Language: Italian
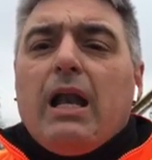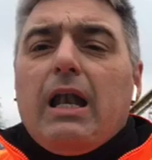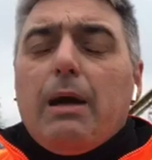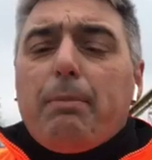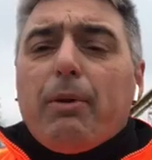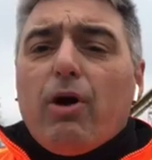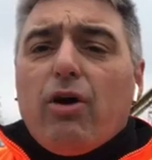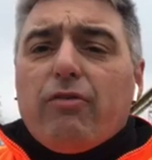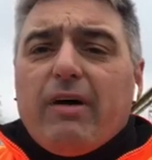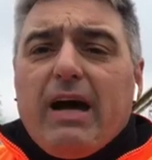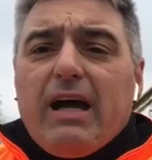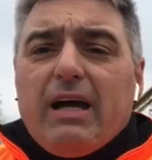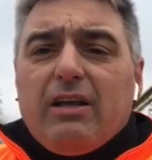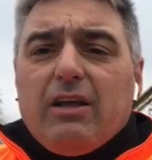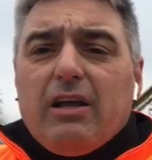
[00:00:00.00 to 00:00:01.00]
La
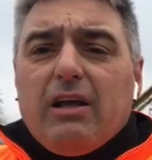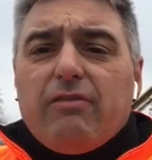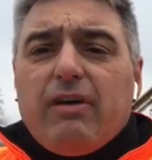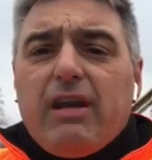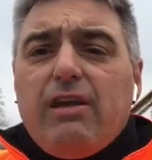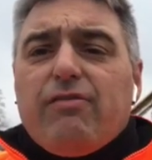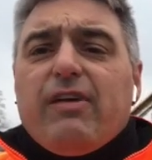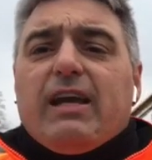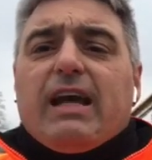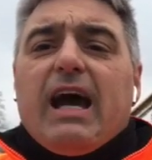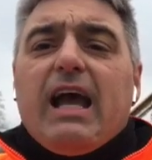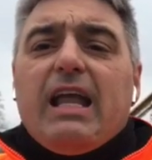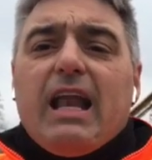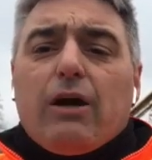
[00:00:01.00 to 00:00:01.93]
prova eh, verifica